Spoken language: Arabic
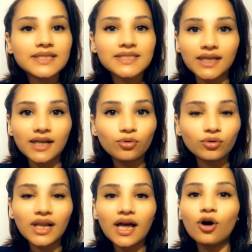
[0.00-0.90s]
السنه
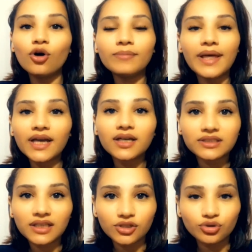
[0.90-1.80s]
كلها هم اخر
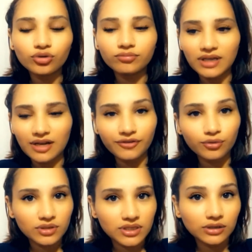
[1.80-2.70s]
3 شهور من
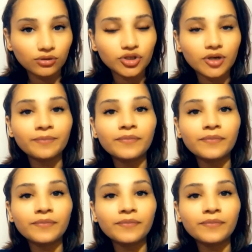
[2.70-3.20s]
2019